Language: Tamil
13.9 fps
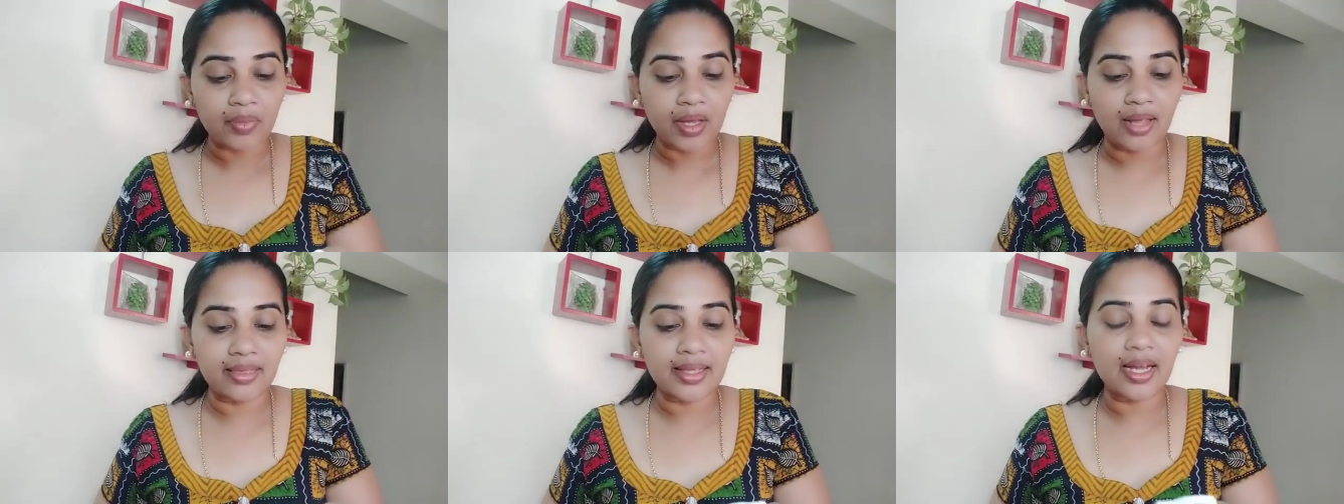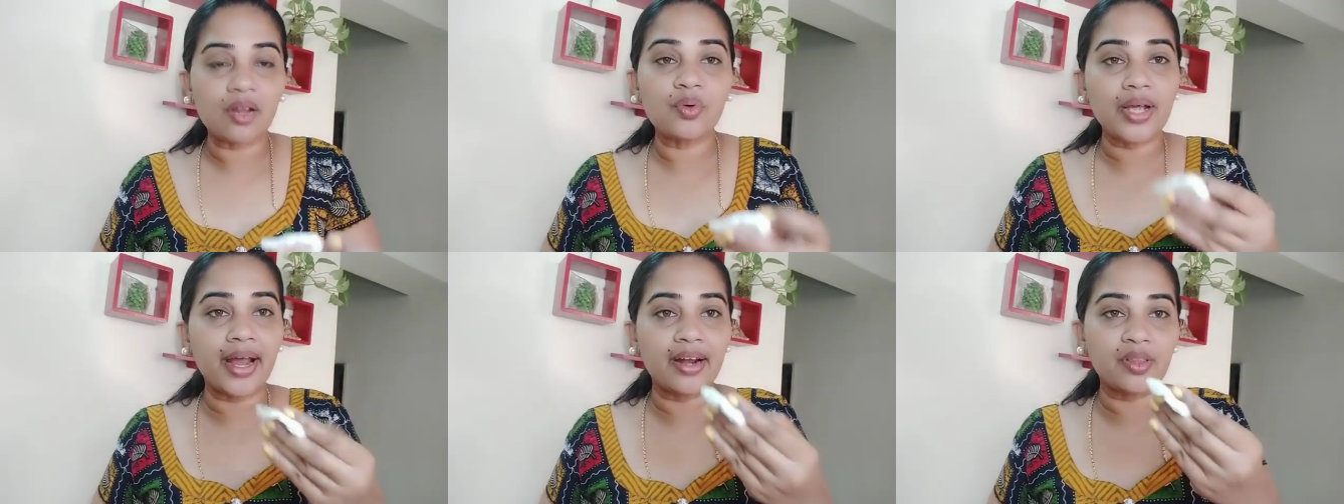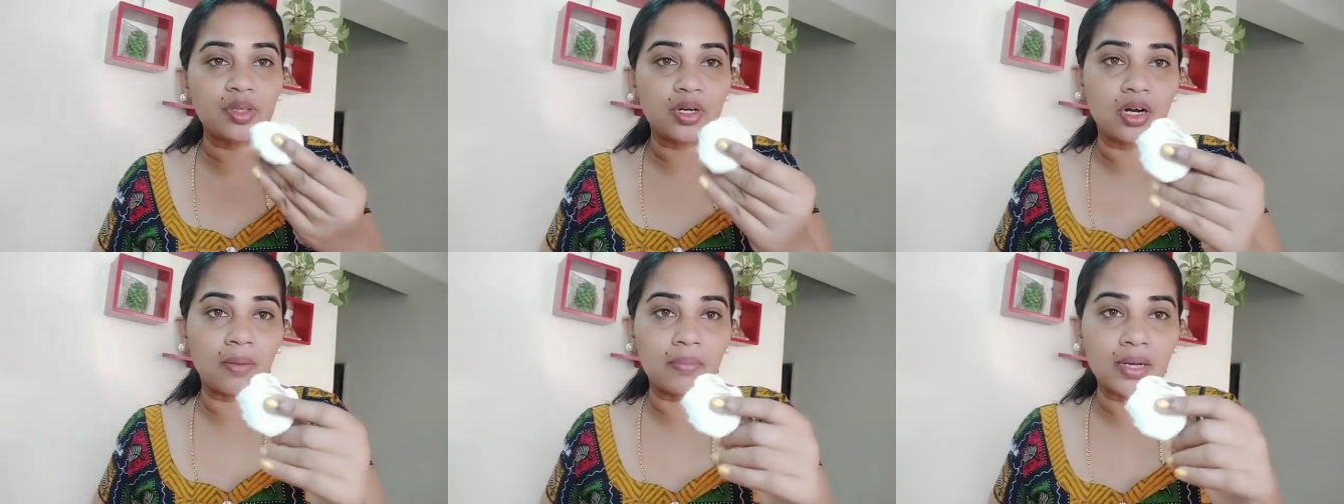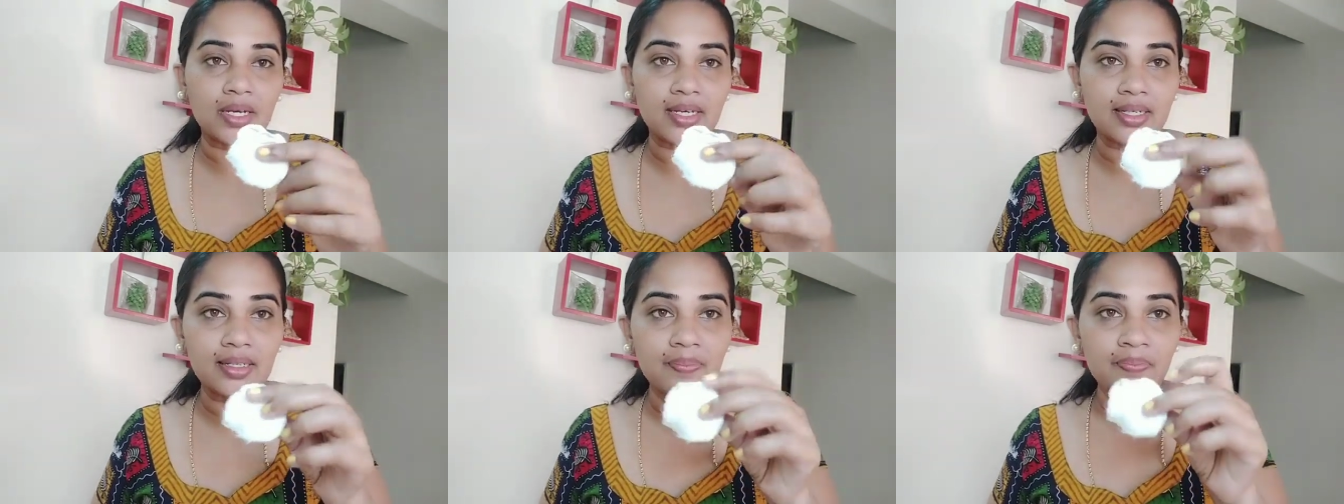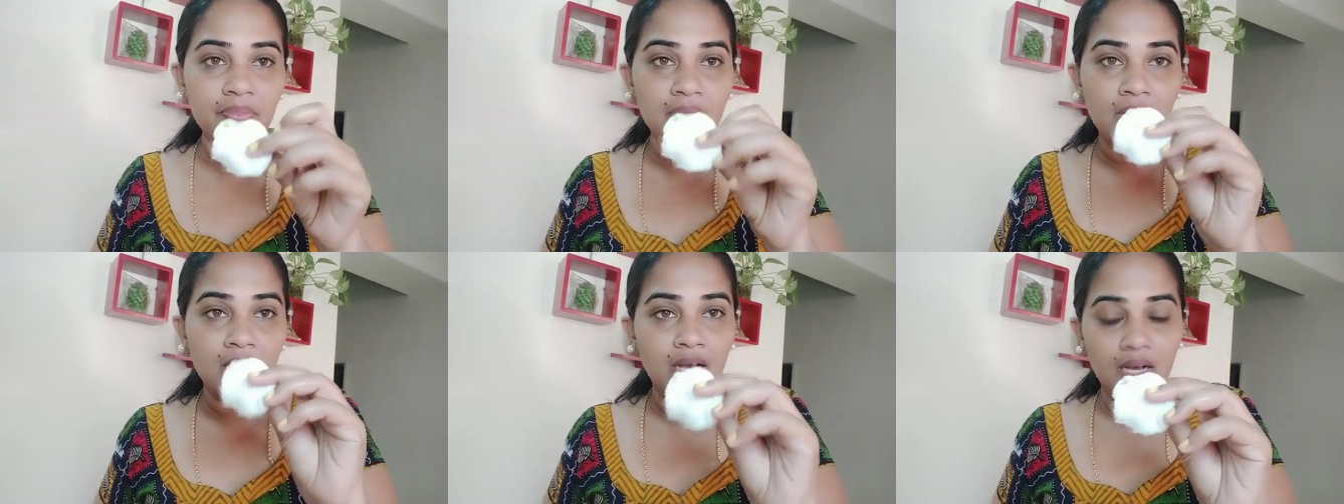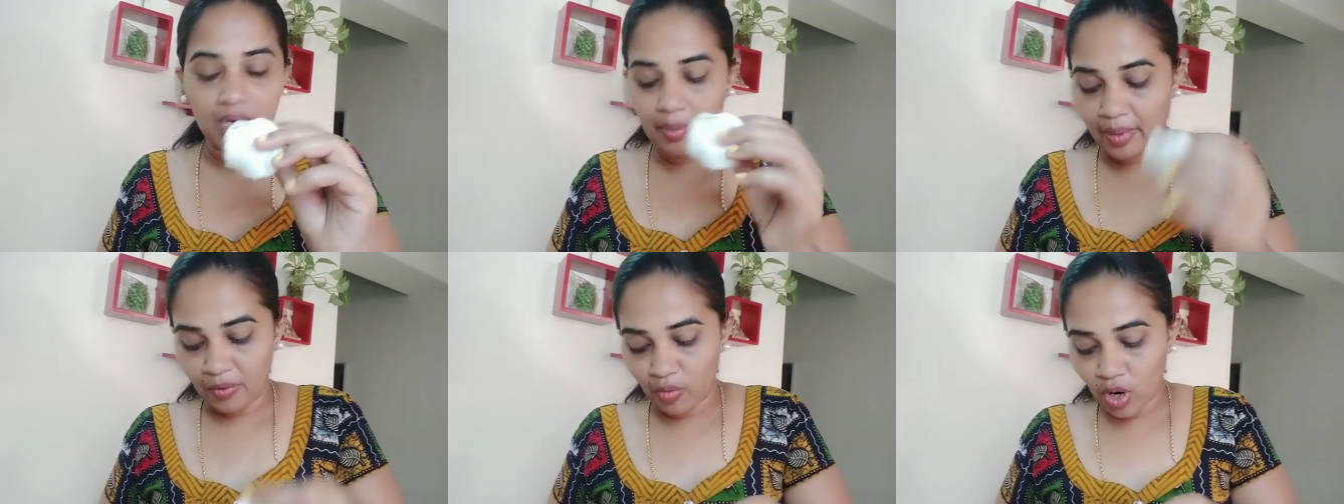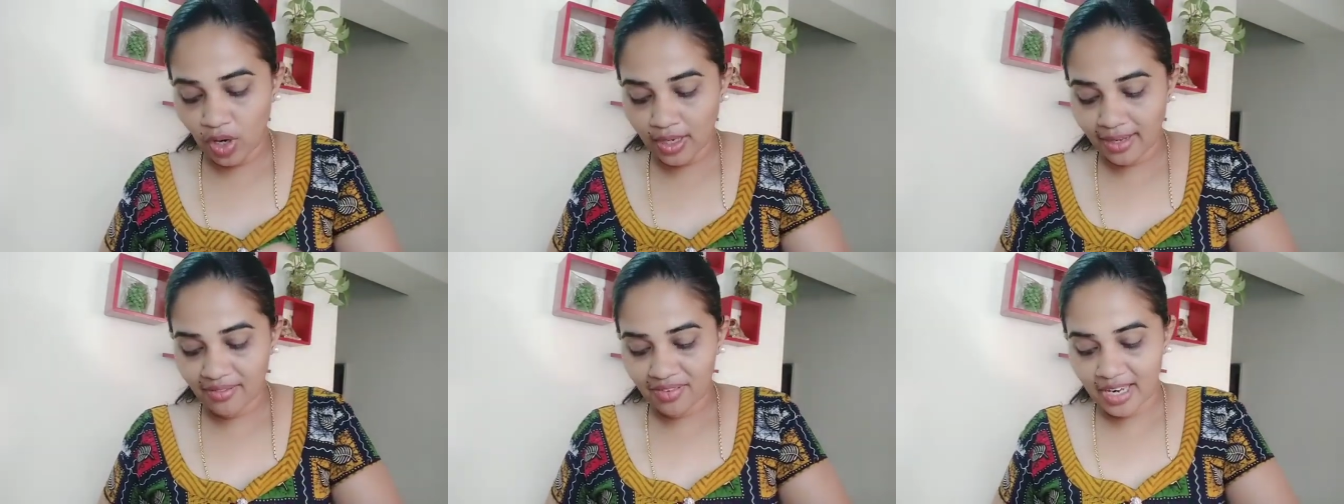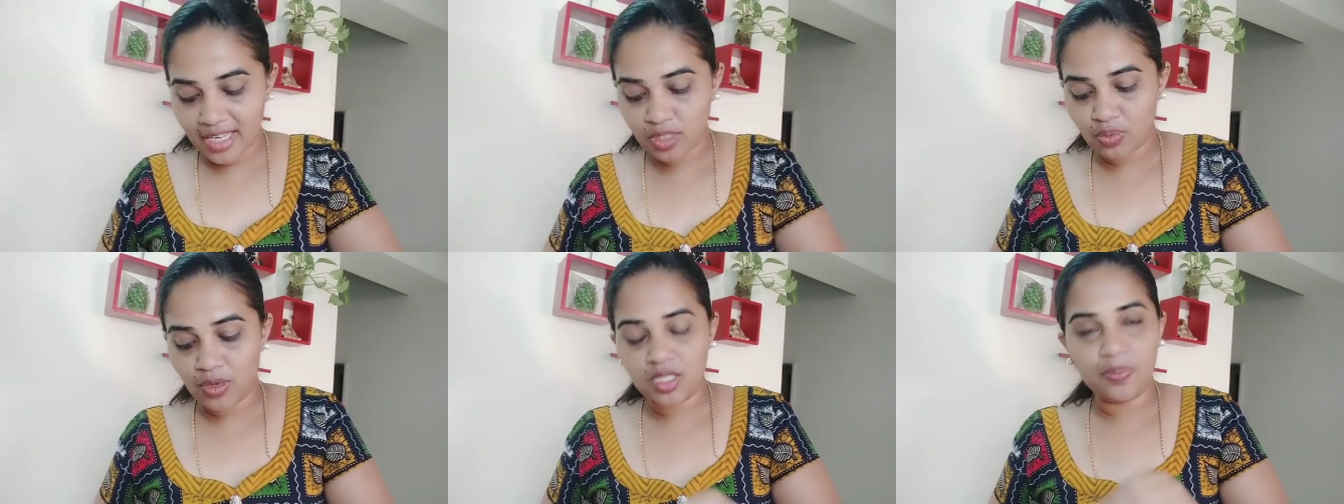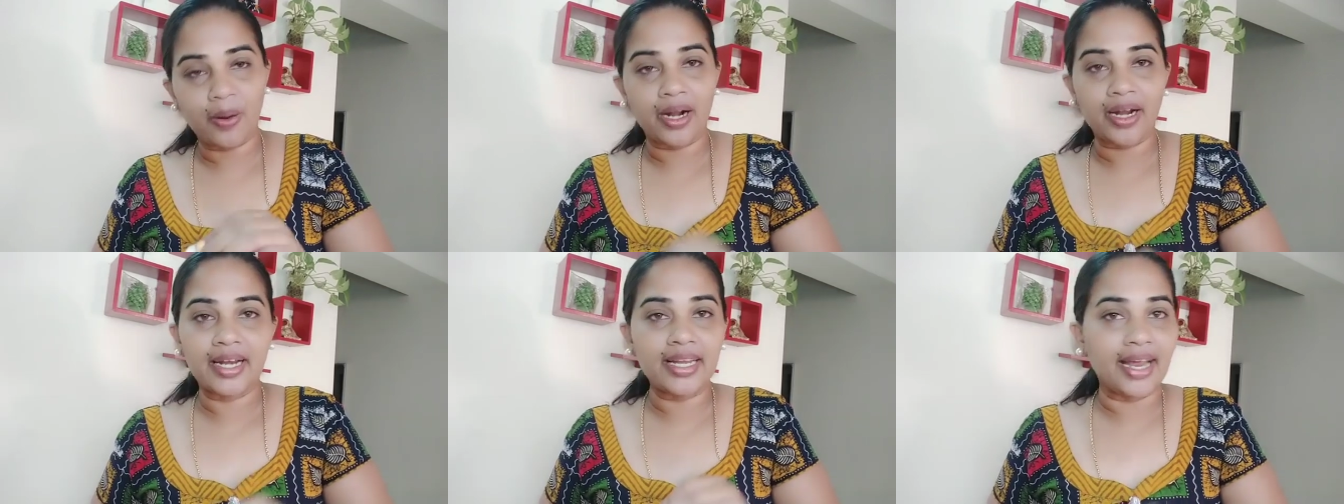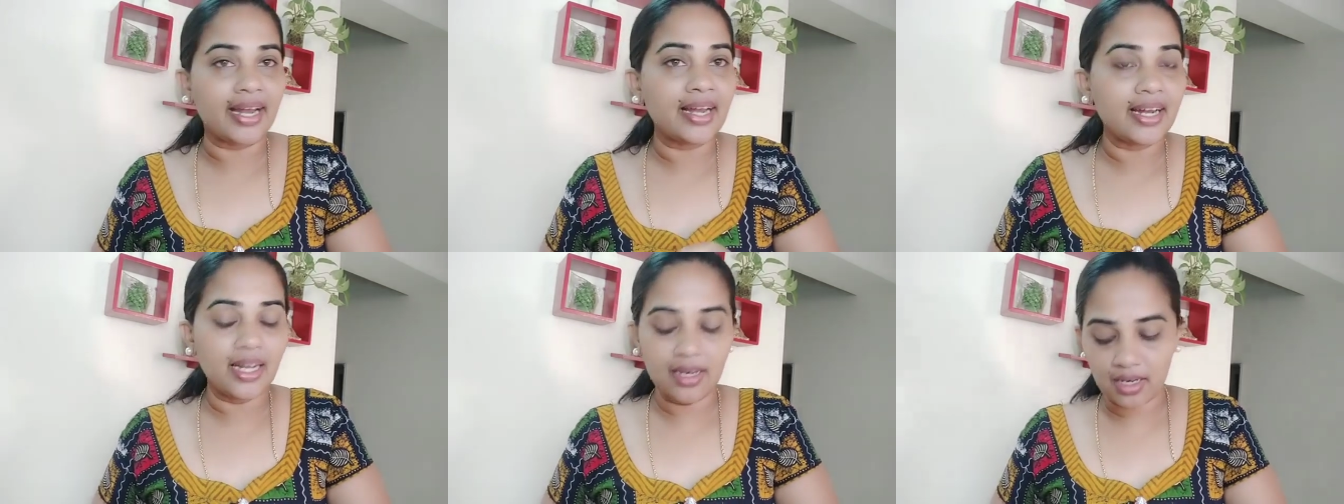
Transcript: அந்த அளவுக்கு எடுத்துரும் நம்மளுக்கு நம்ம எவ்வளோ டைம் ஃபேஸ் வாஷ் பண்ணிவிட்டு என்ன